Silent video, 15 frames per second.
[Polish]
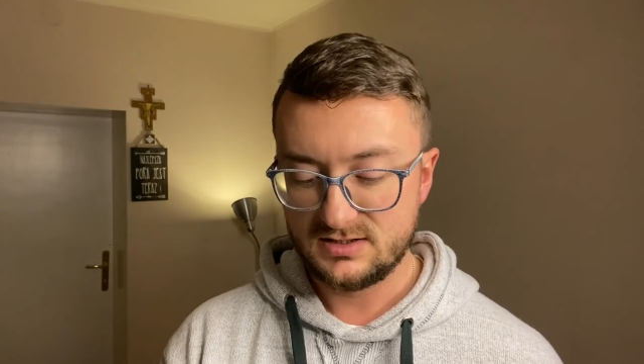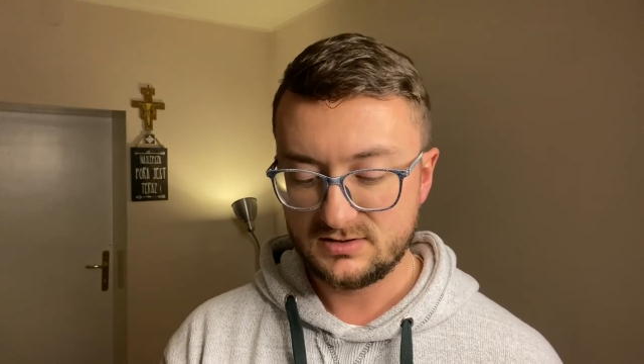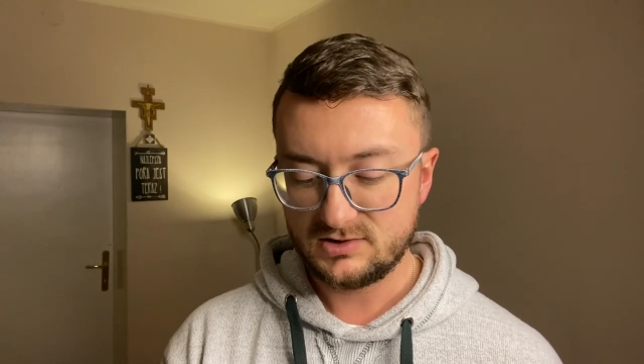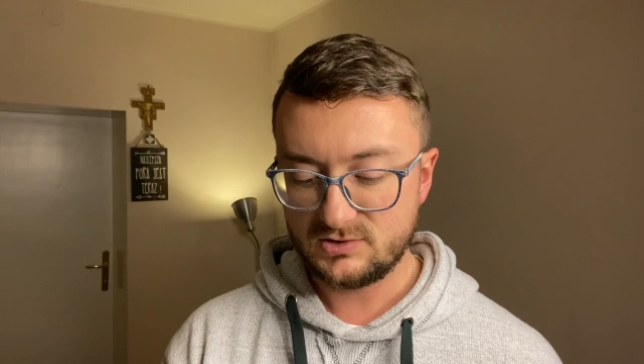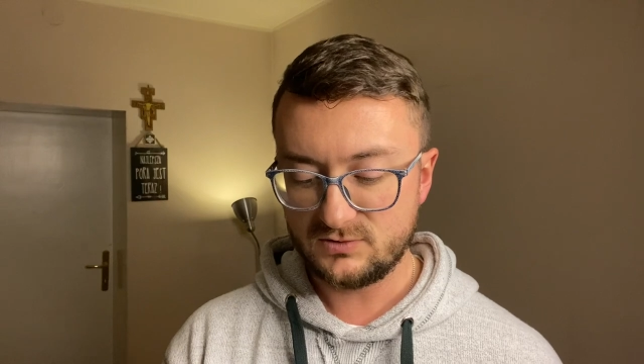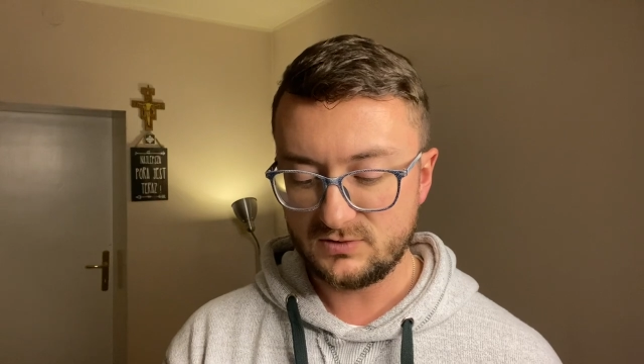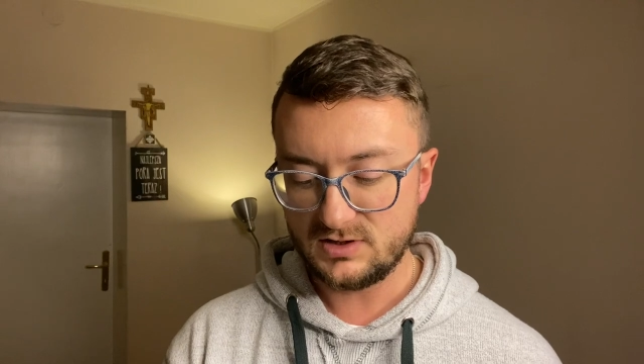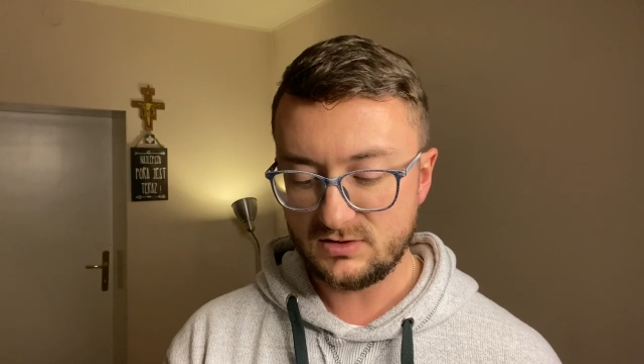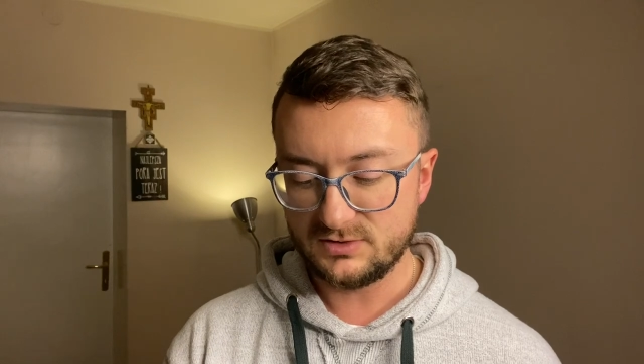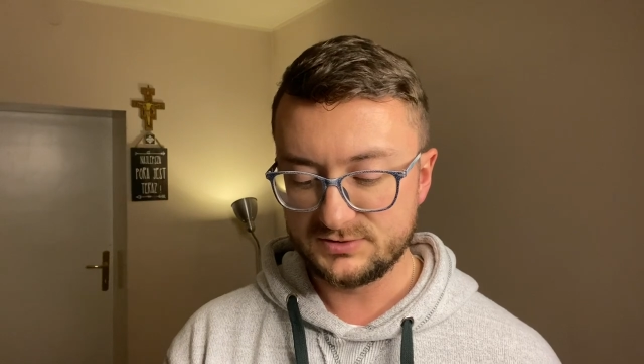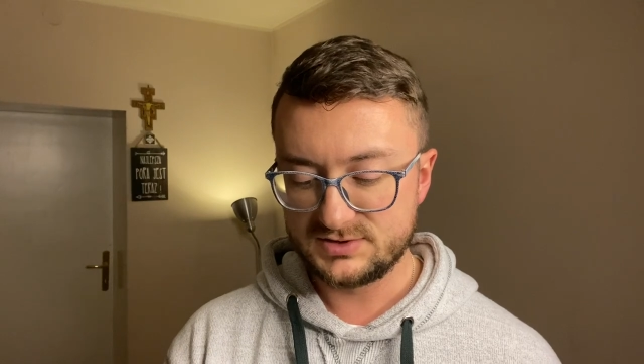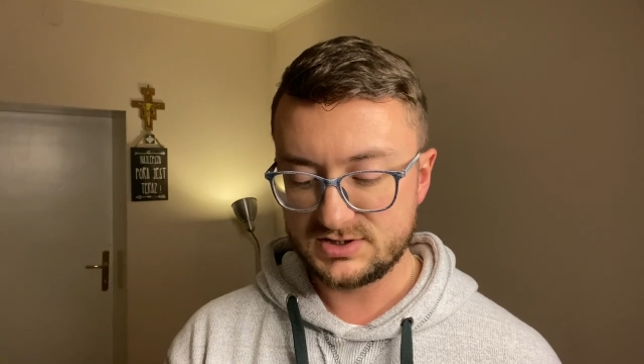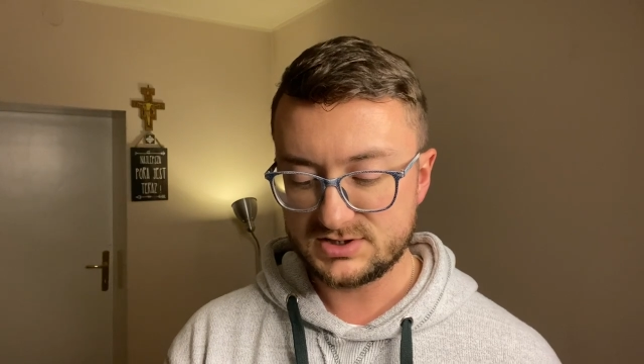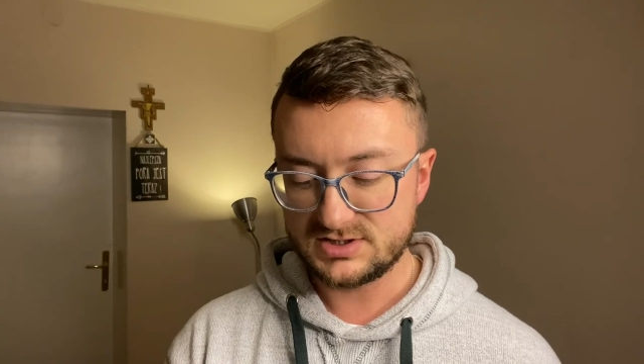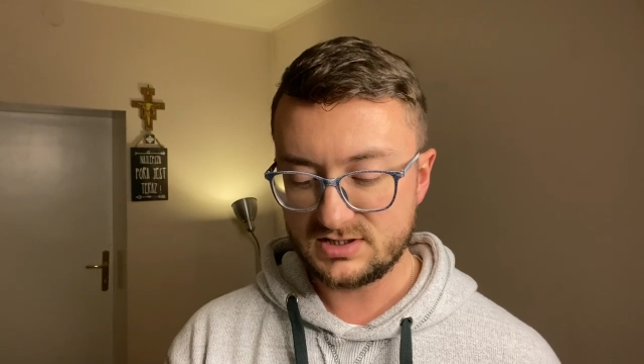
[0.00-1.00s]
której
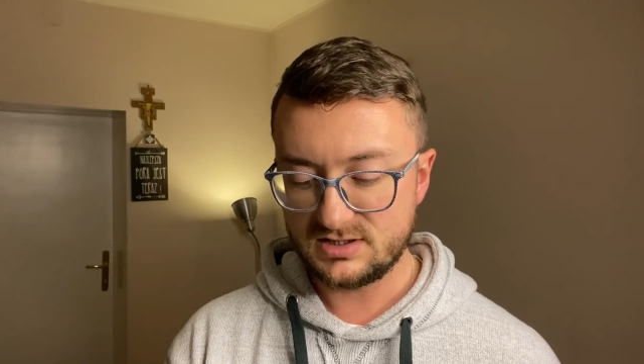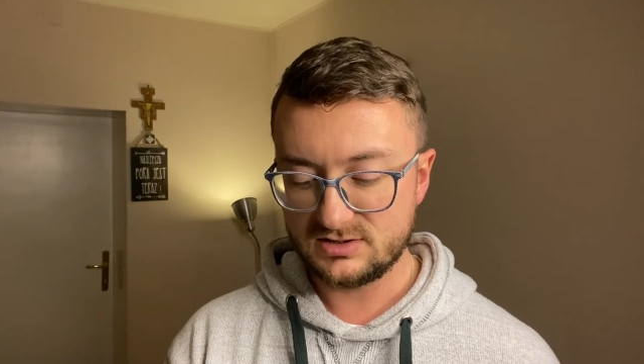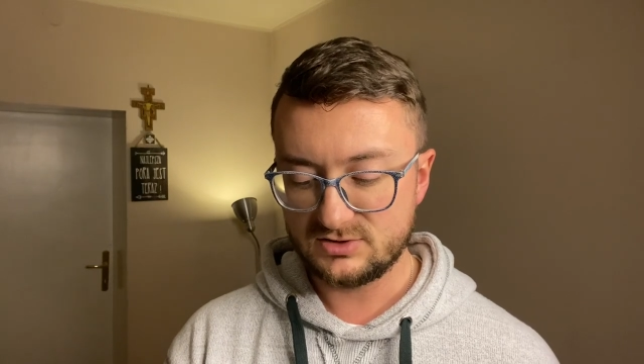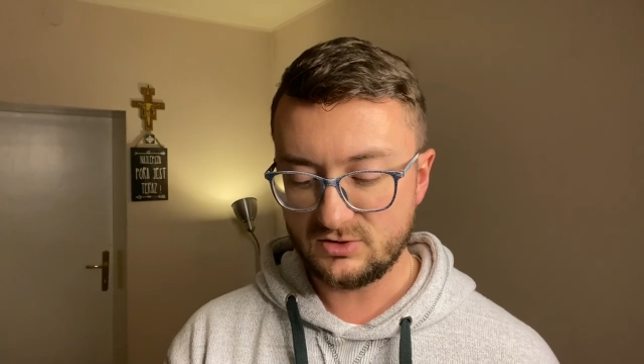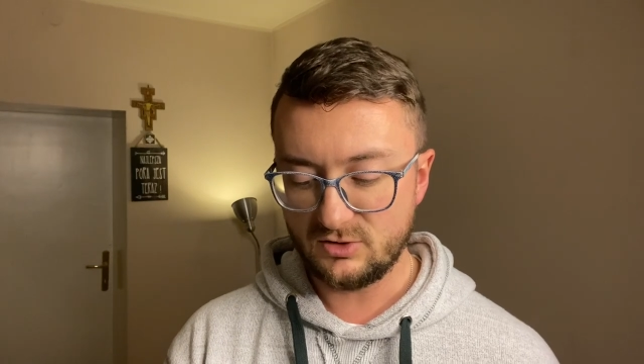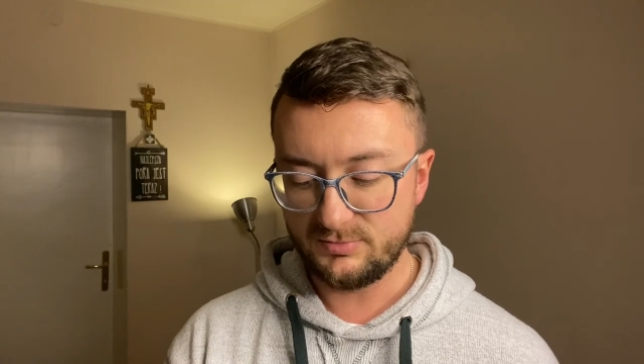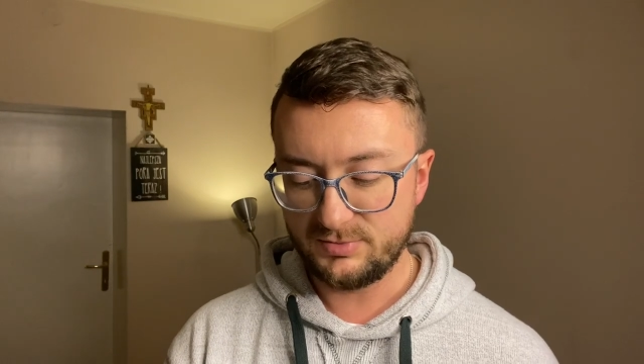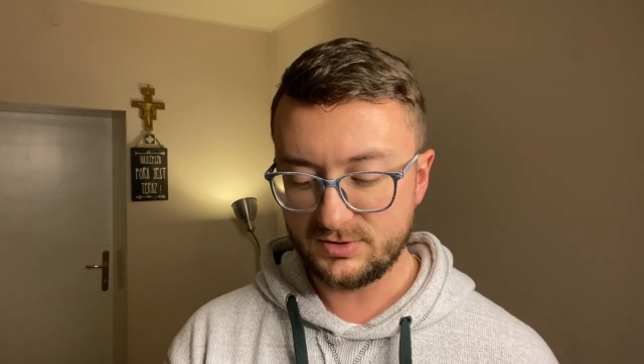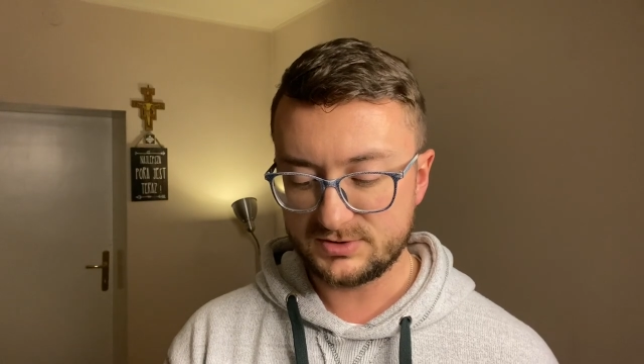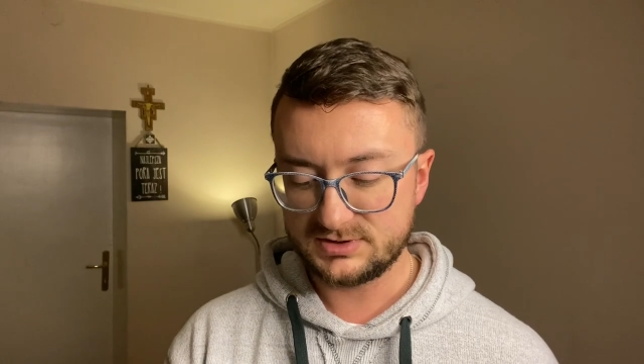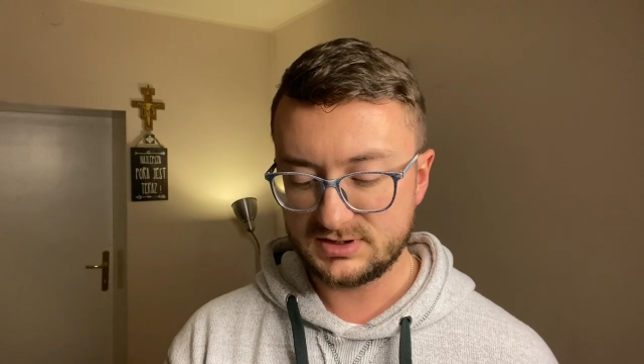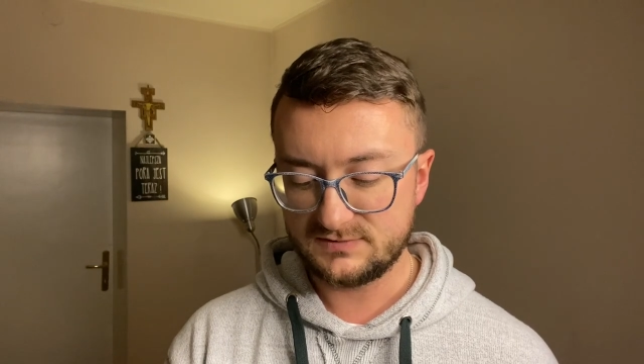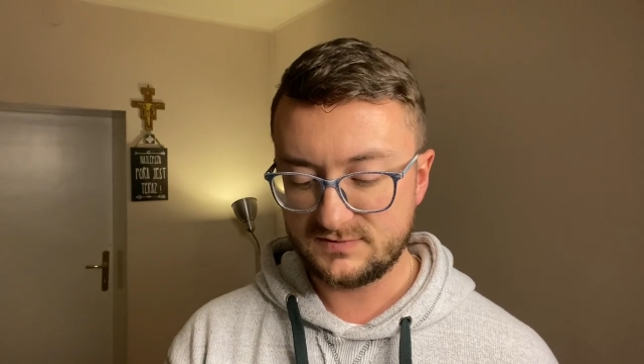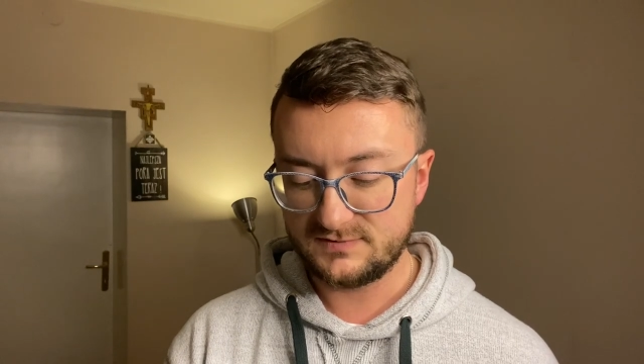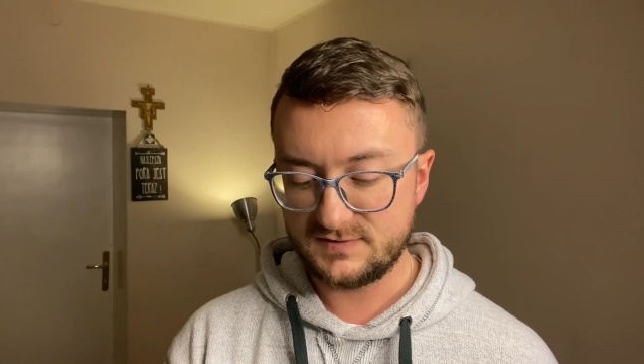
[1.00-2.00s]
odniesienie do
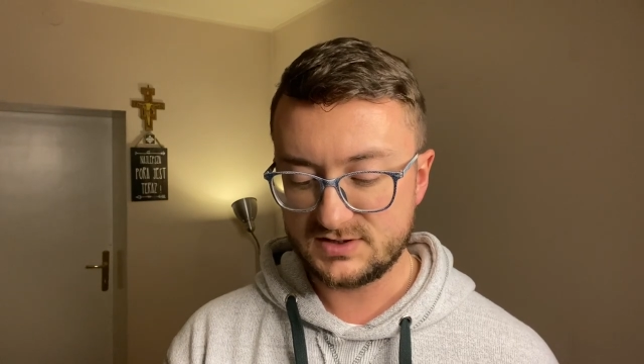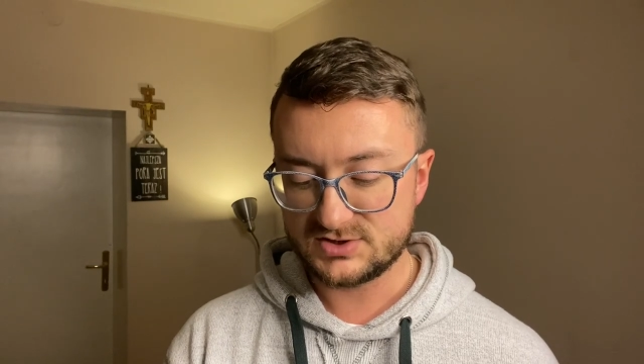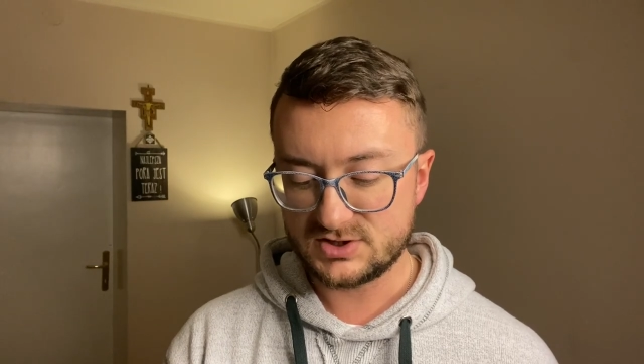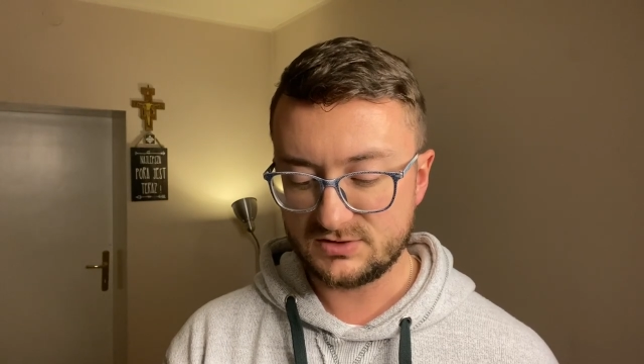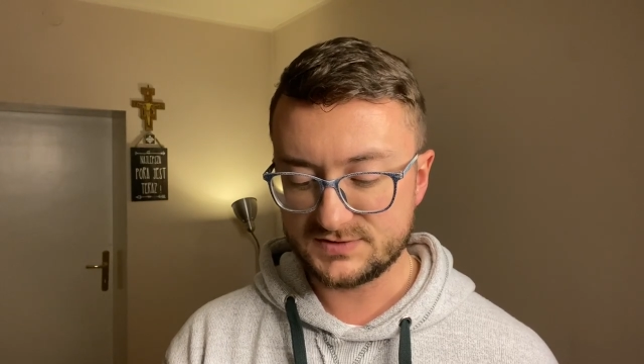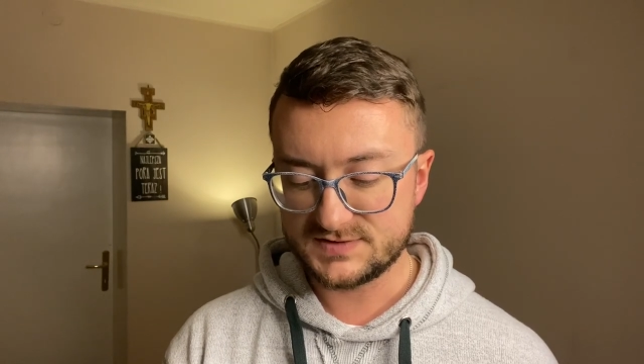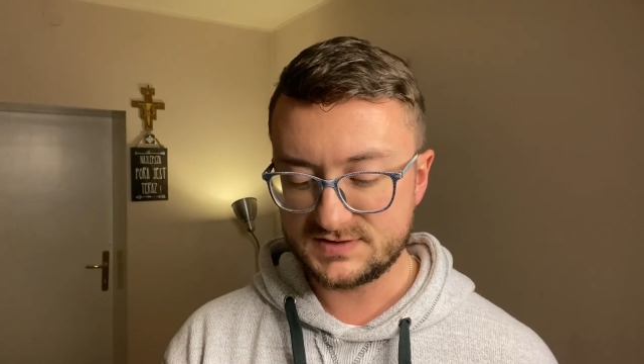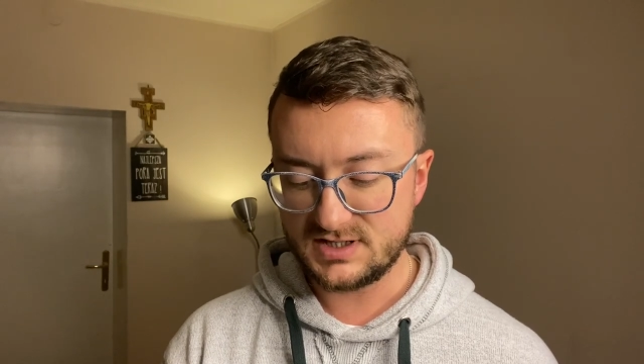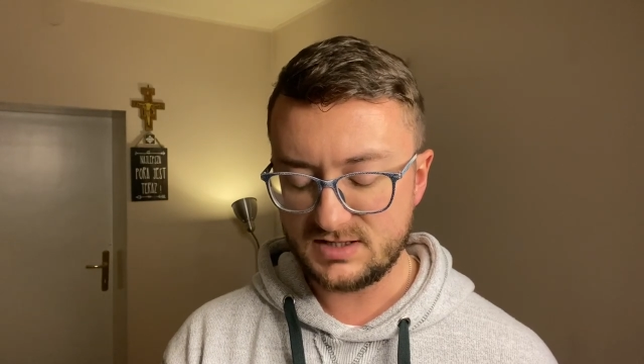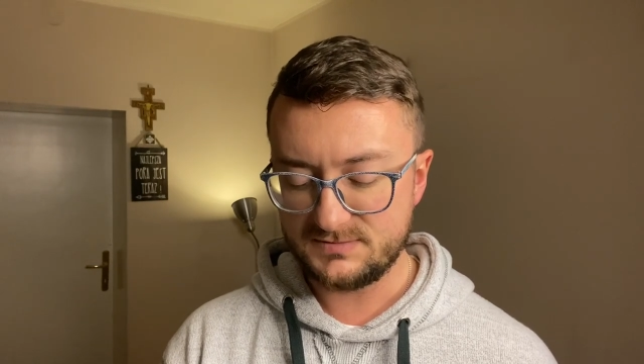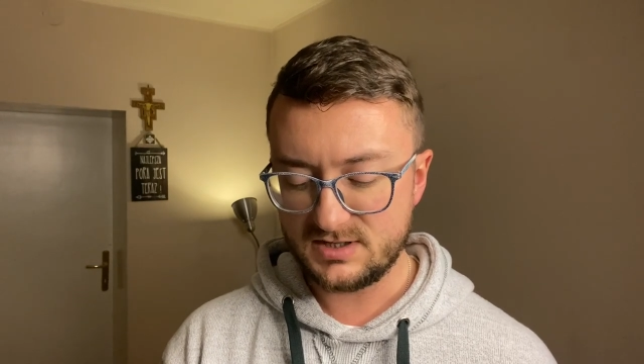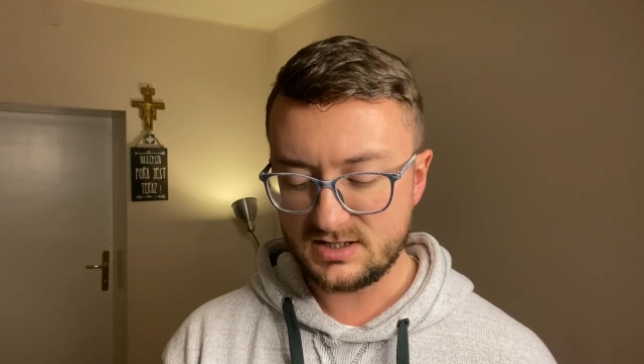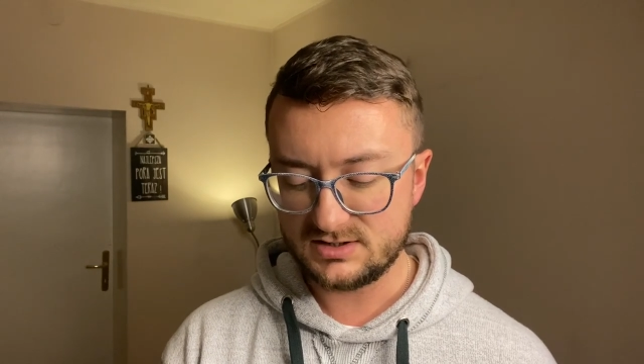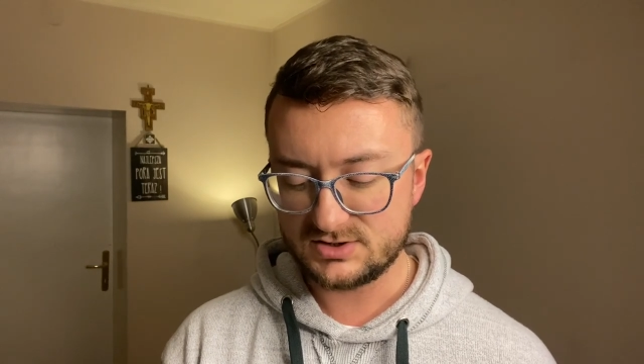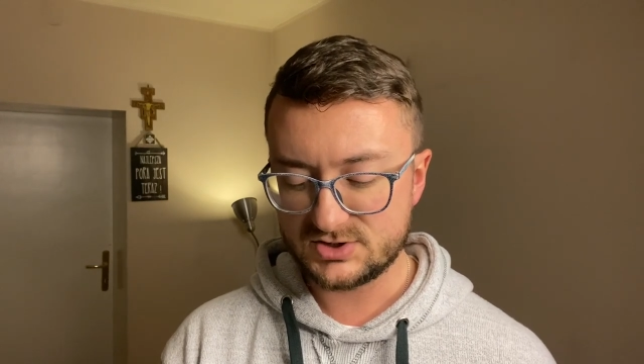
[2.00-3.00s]
opornych w wierze oznajmia,